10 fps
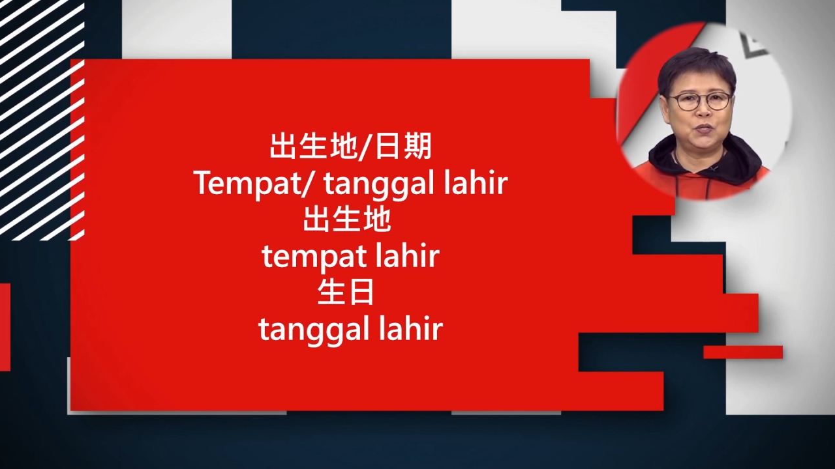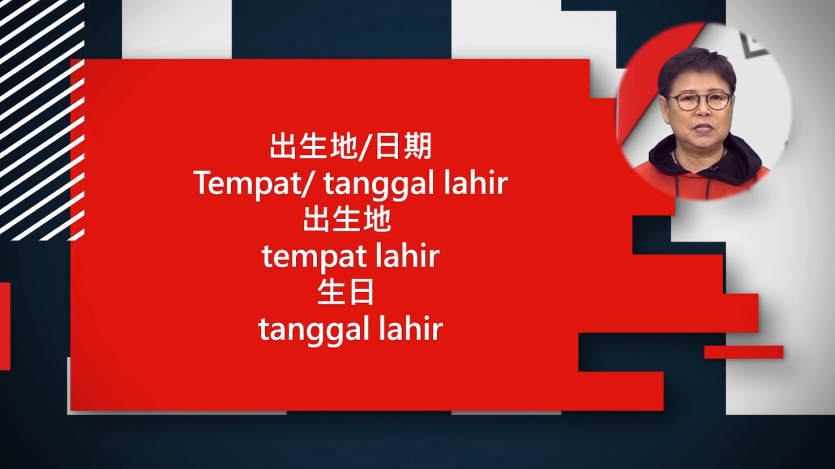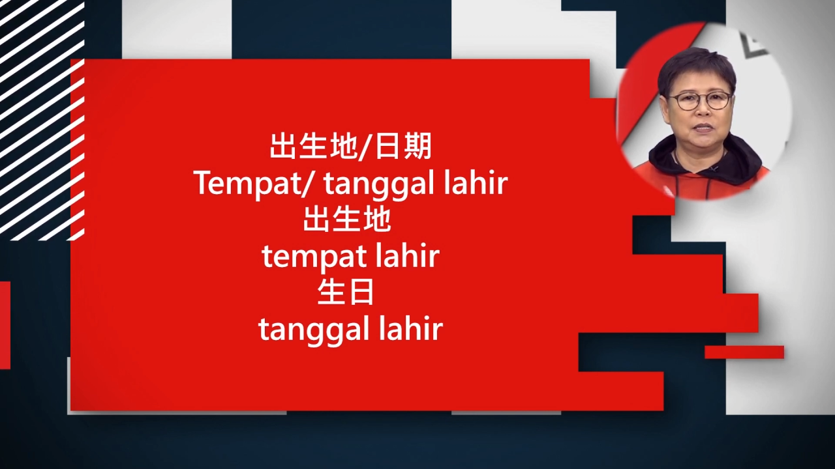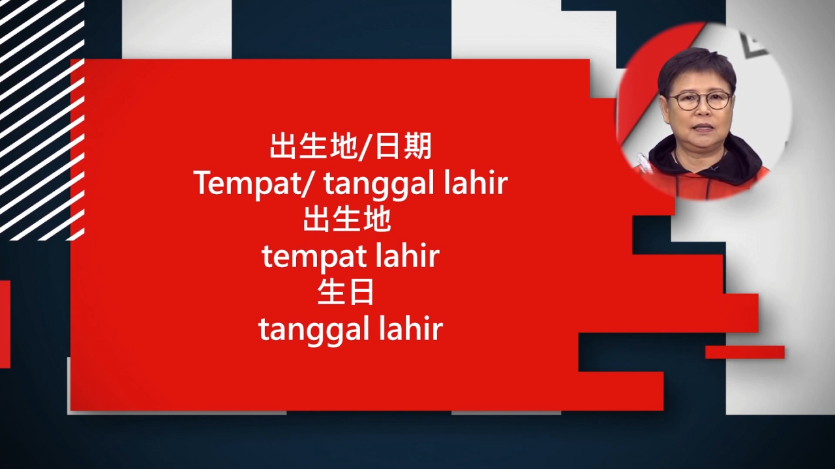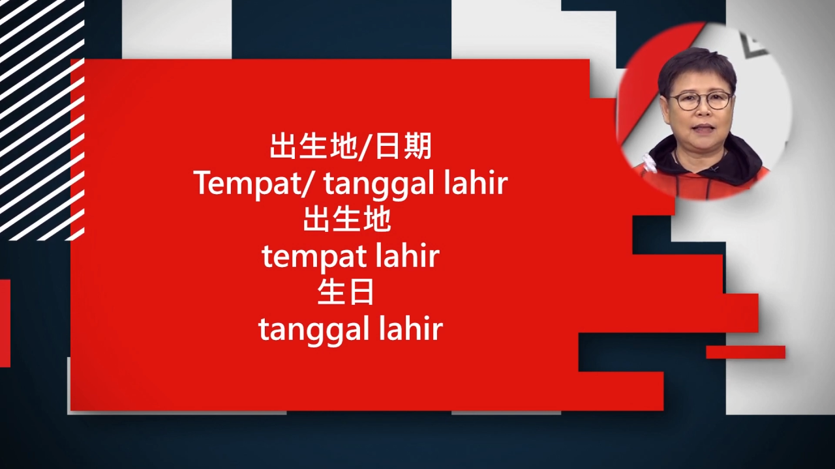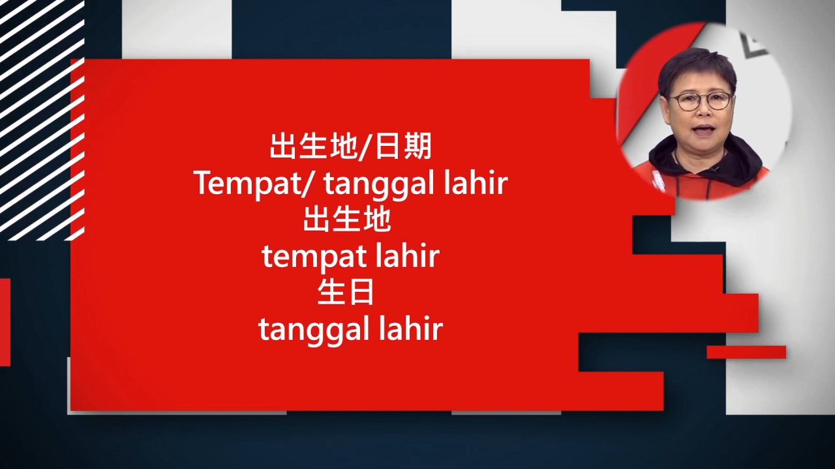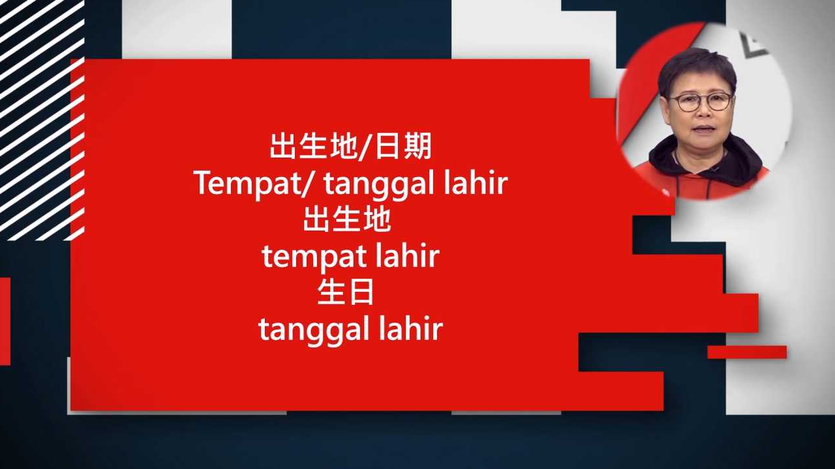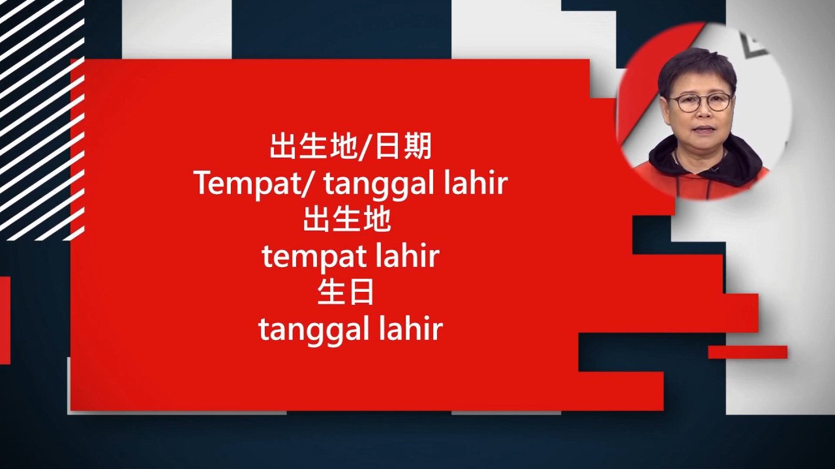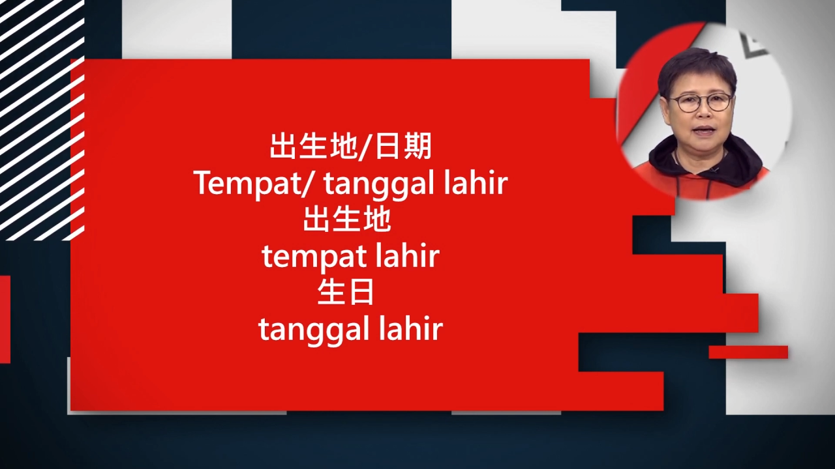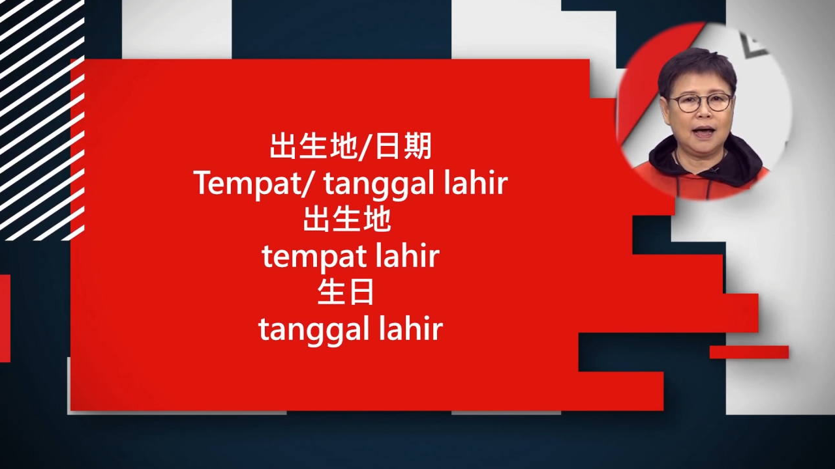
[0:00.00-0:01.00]
就是
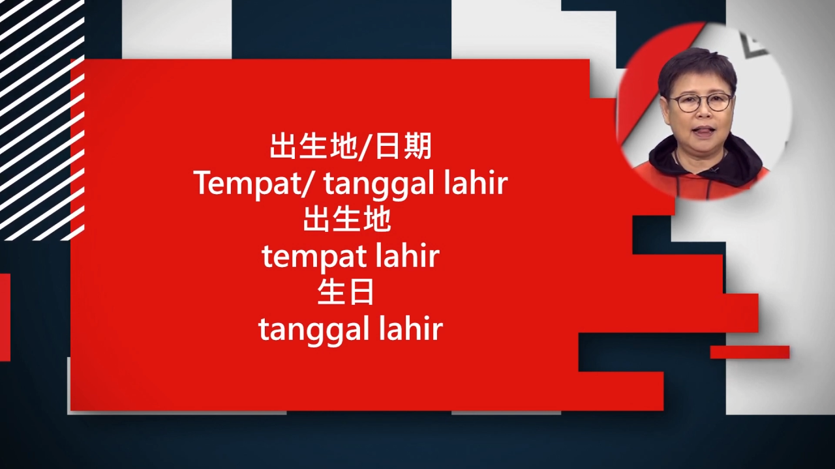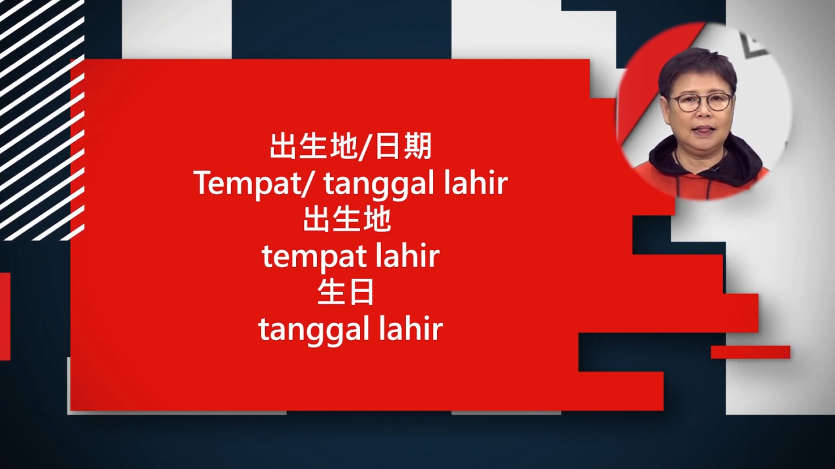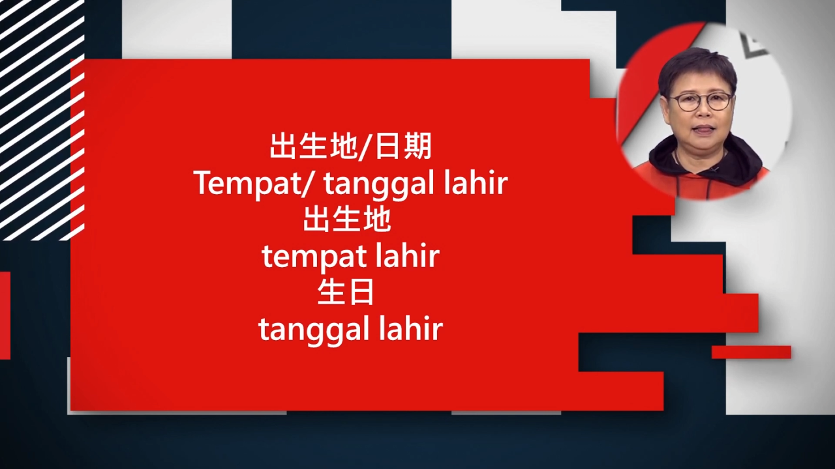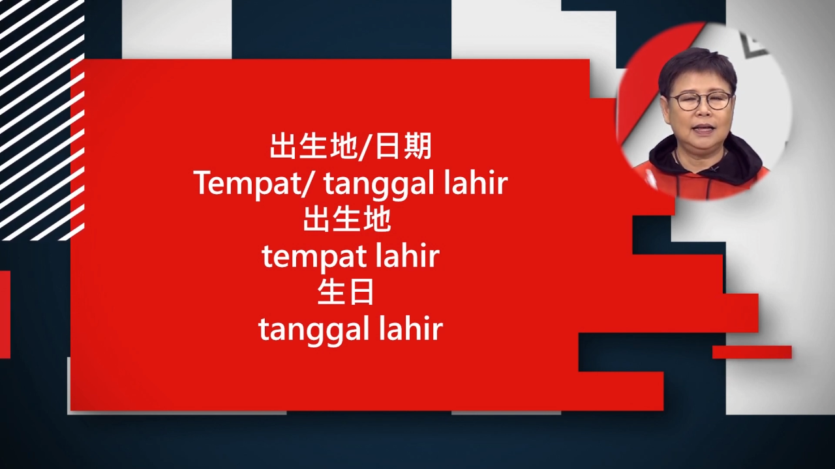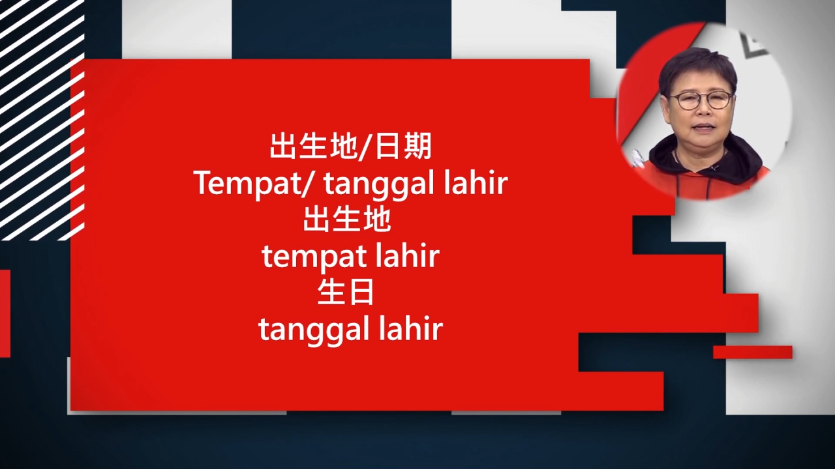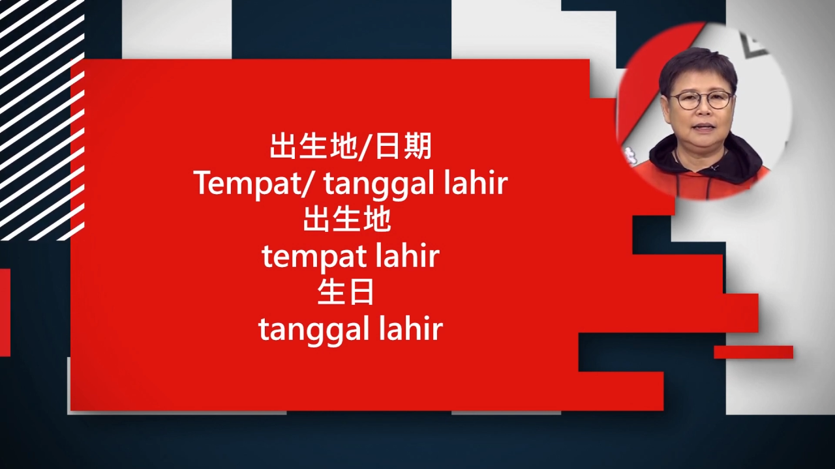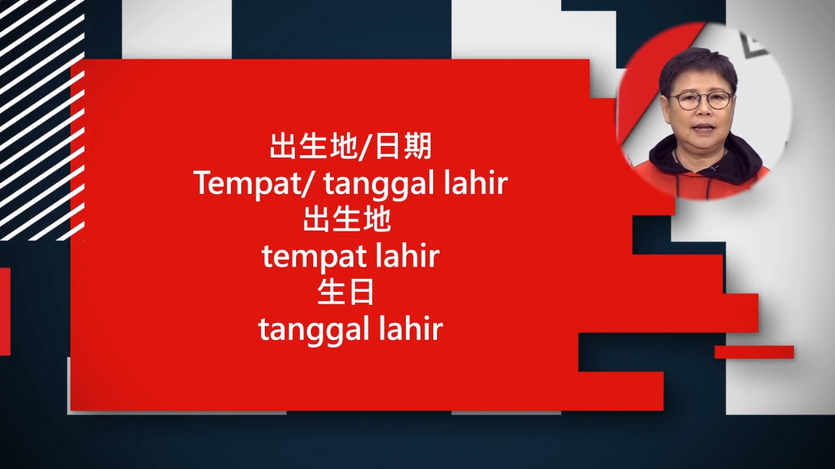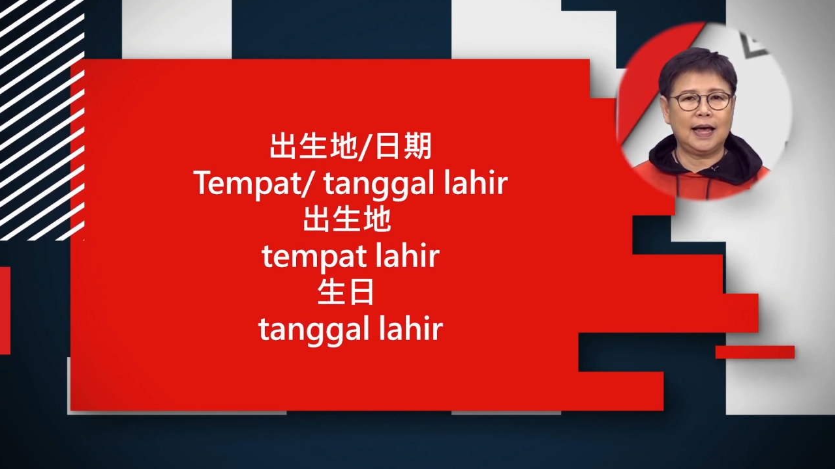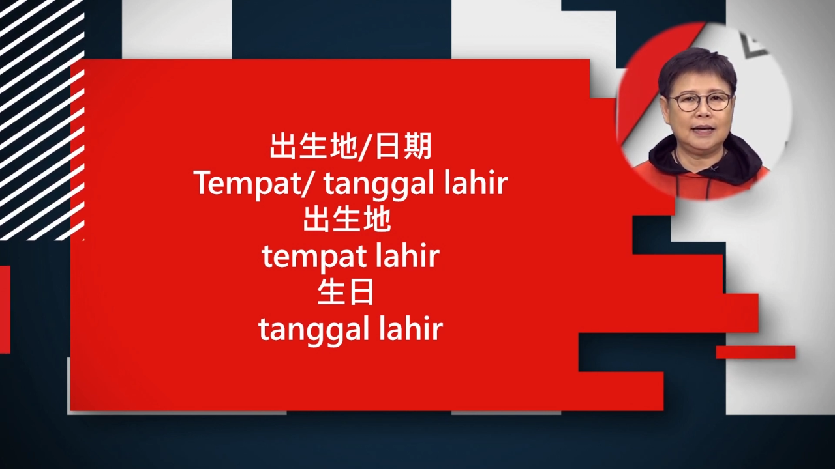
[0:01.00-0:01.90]
n g 拉 a l